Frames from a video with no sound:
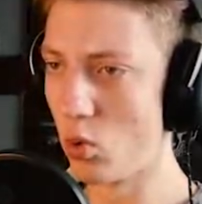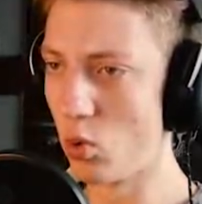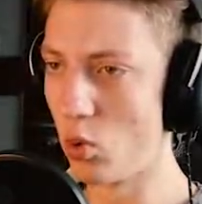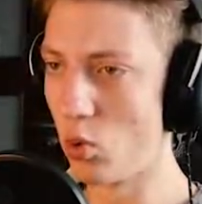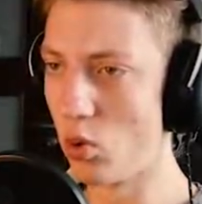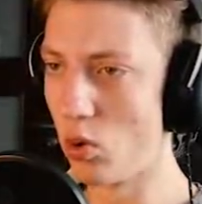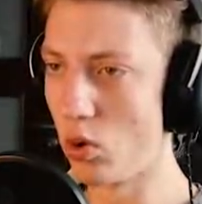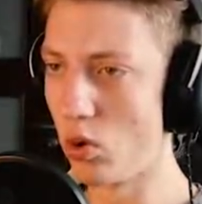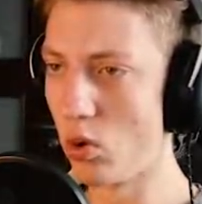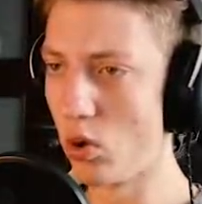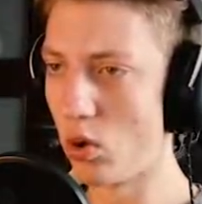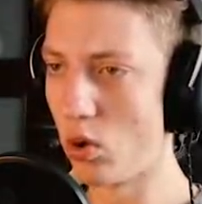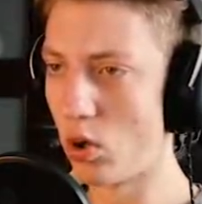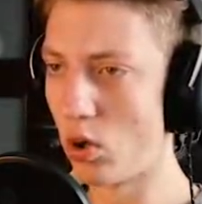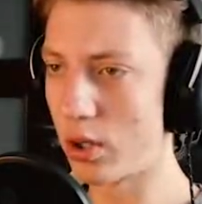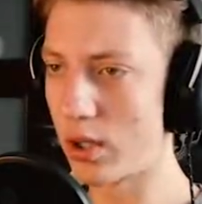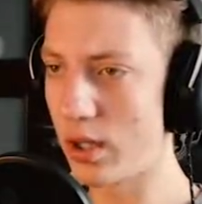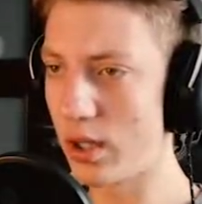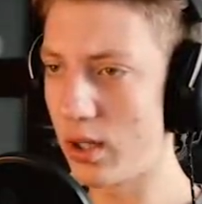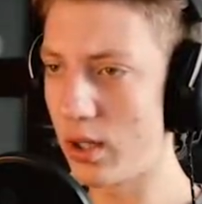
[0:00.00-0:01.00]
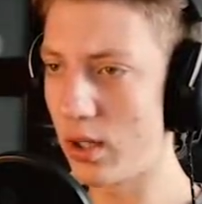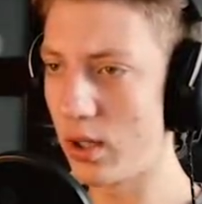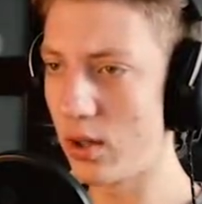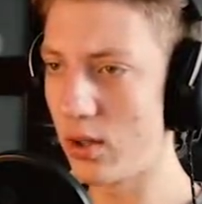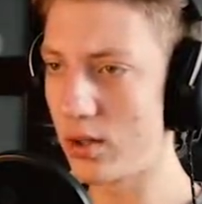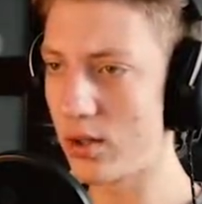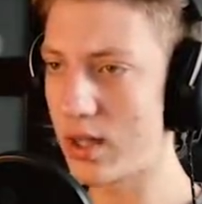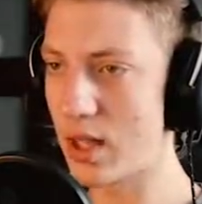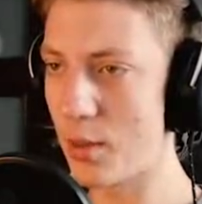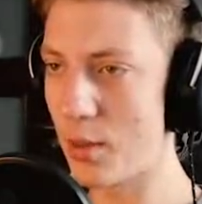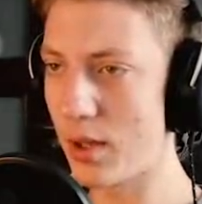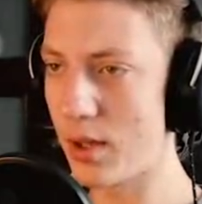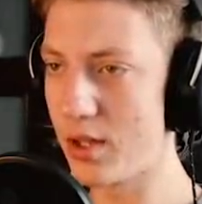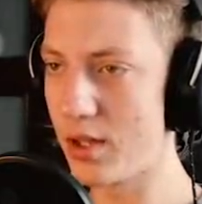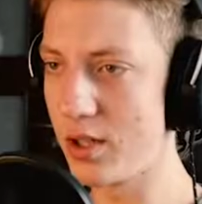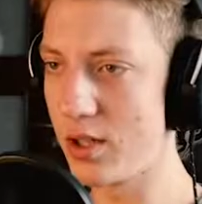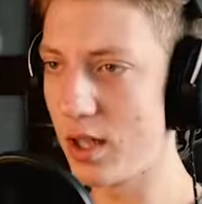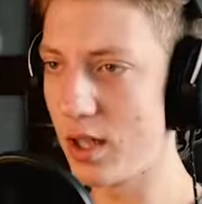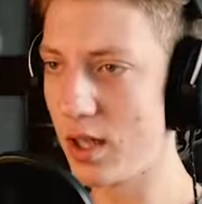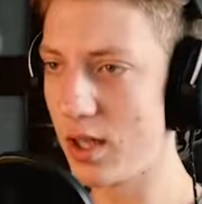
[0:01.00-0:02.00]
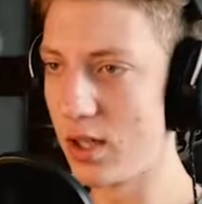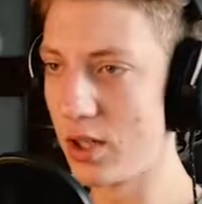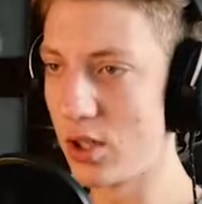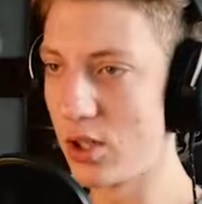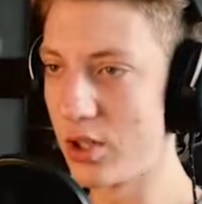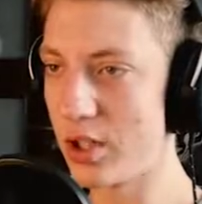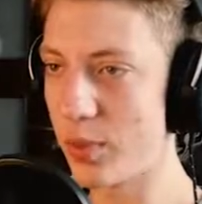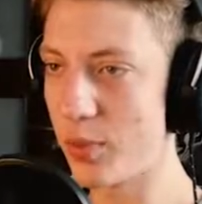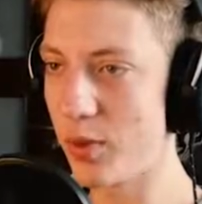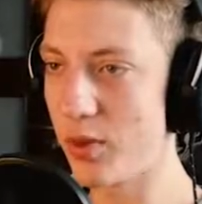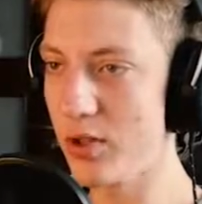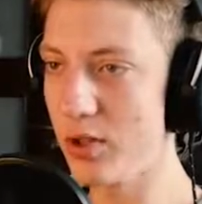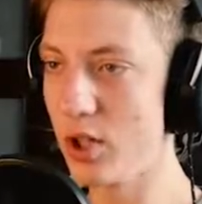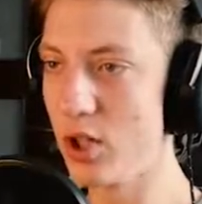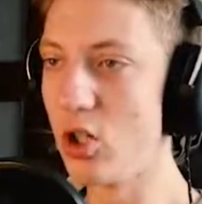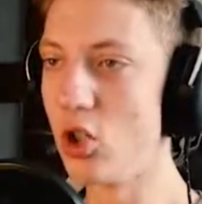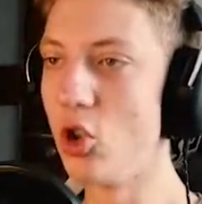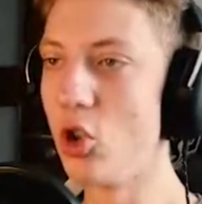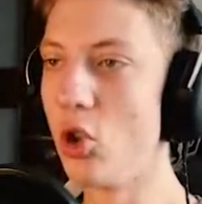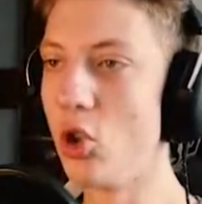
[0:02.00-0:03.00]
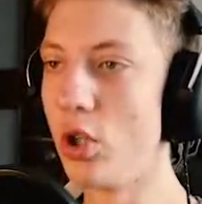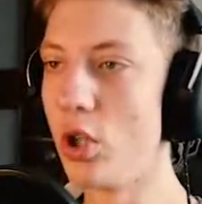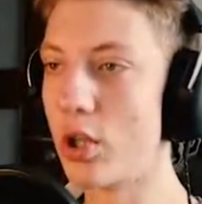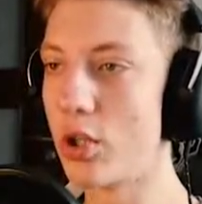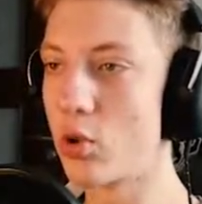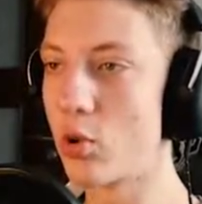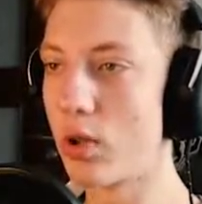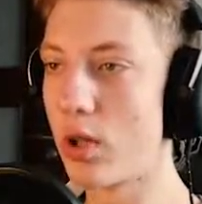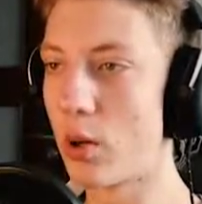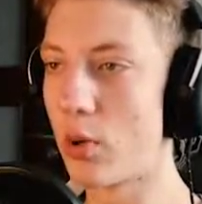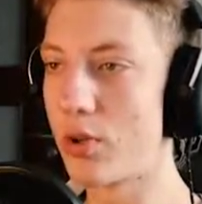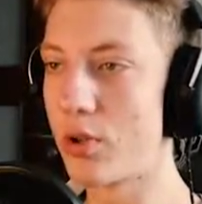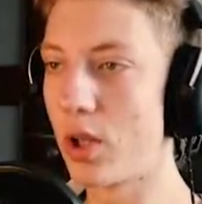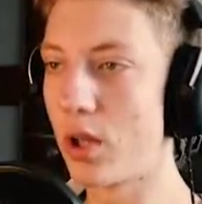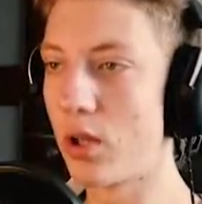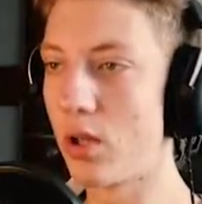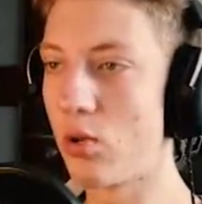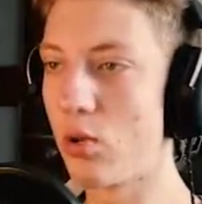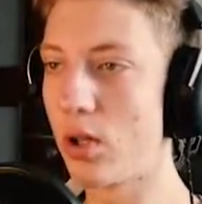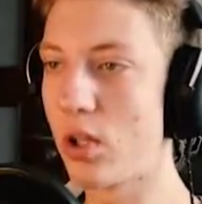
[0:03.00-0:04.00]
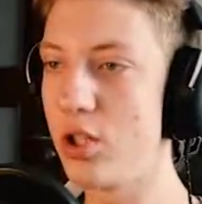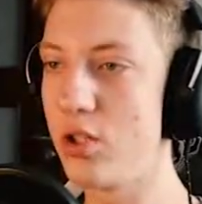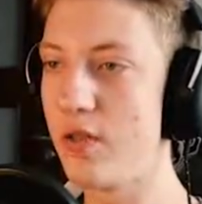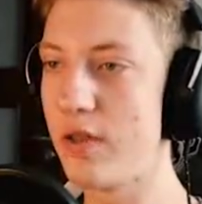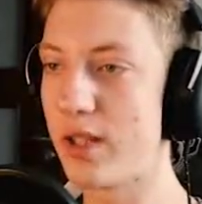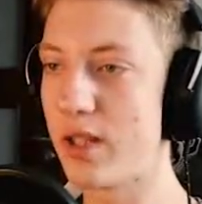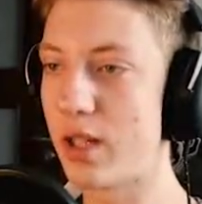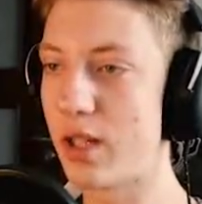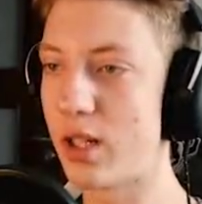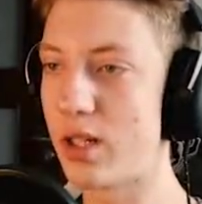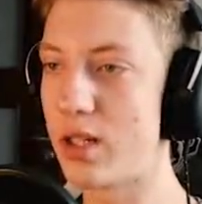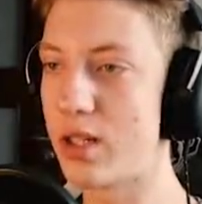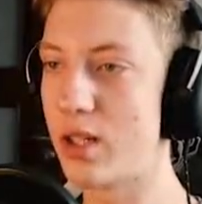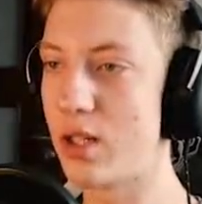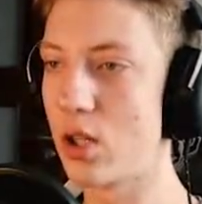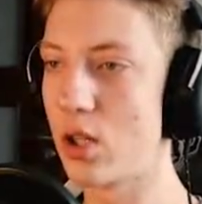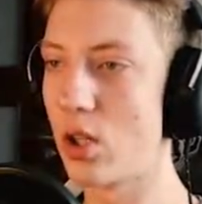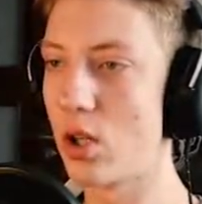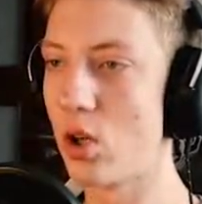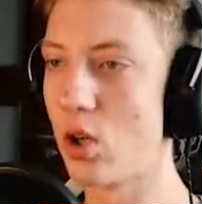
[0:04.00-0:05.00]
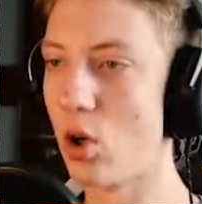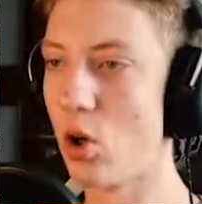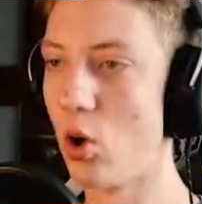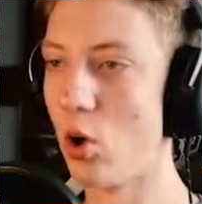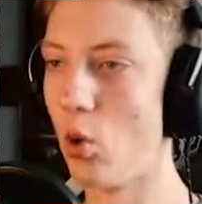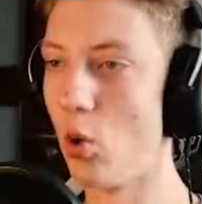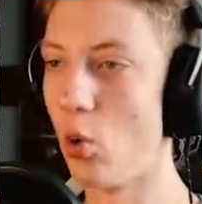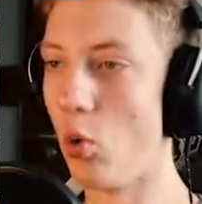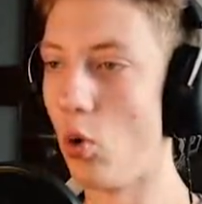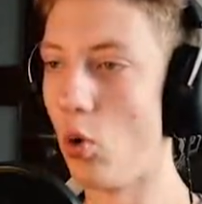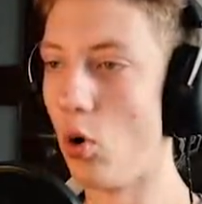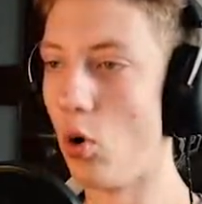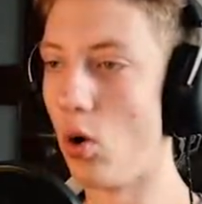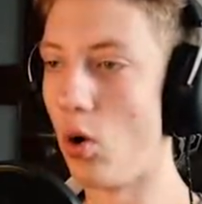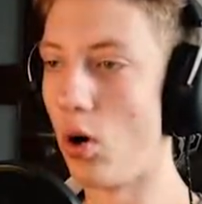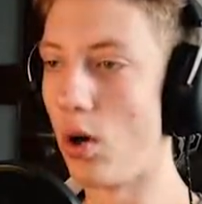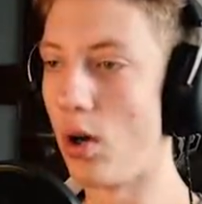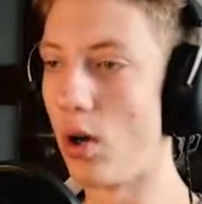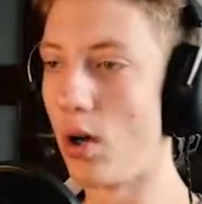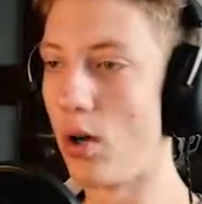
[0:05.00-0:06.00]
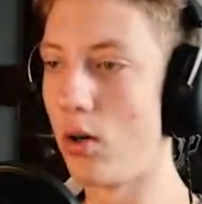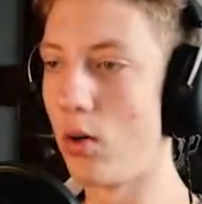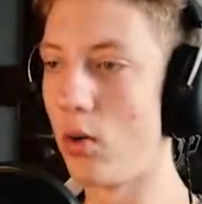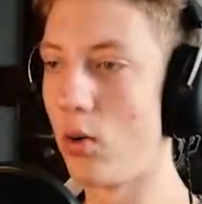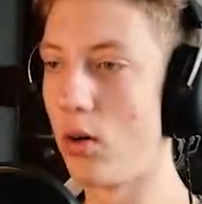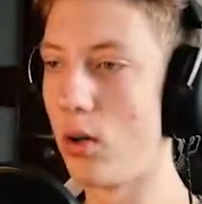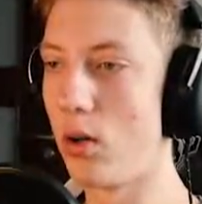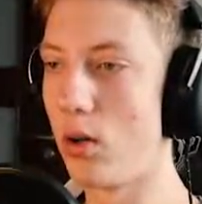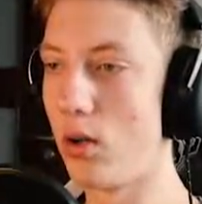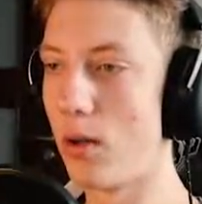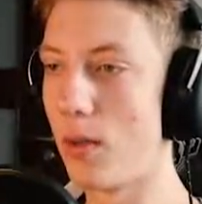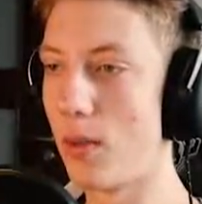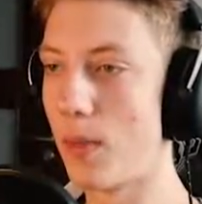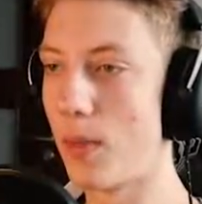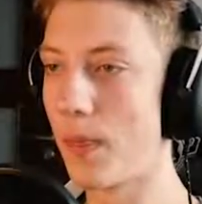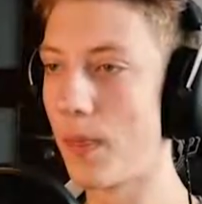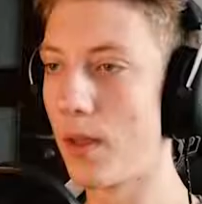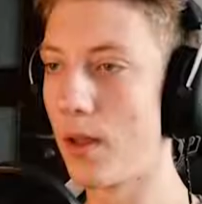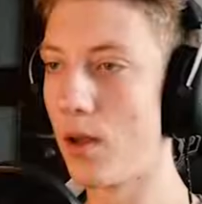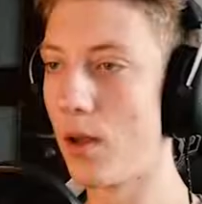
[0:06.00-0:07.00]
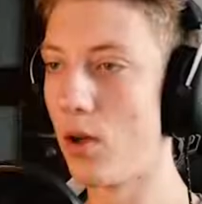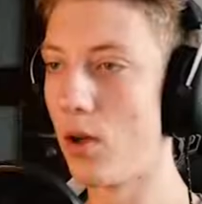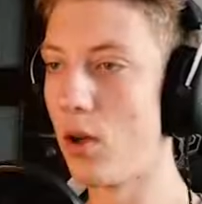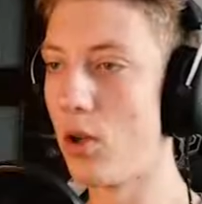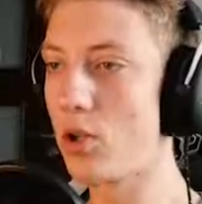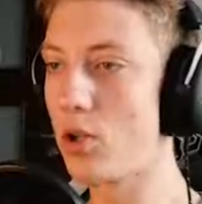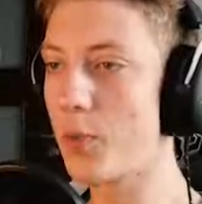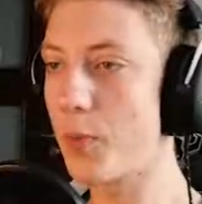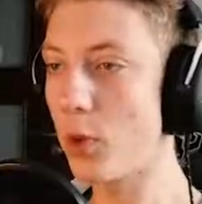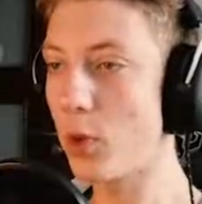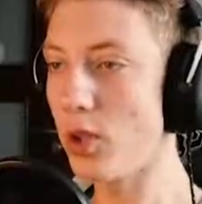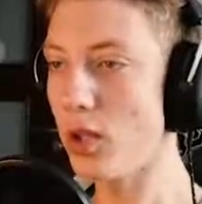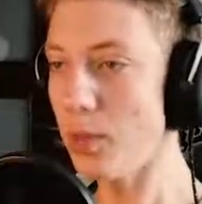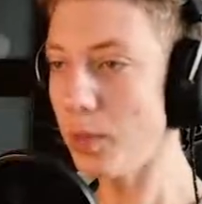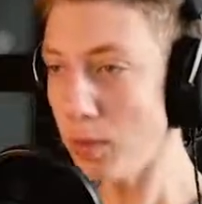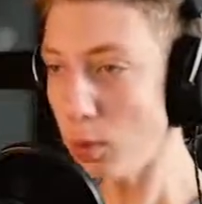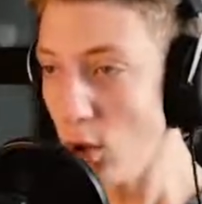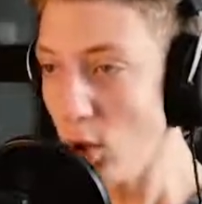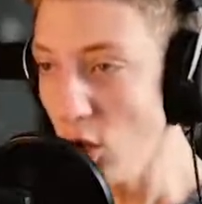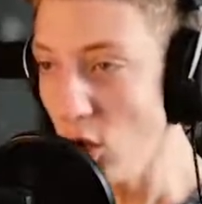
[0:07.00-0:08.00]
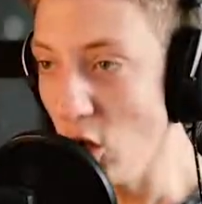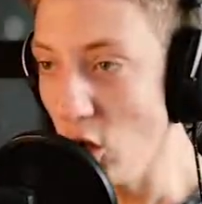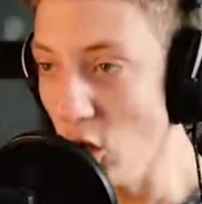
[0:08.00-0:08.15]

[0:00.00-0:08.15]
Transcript: U, okej, okay. dostałem, ale żyję. Checkpoint! Jest, udało się. Tu jakiś wiatrak jest. Wow! No spokojnie pił!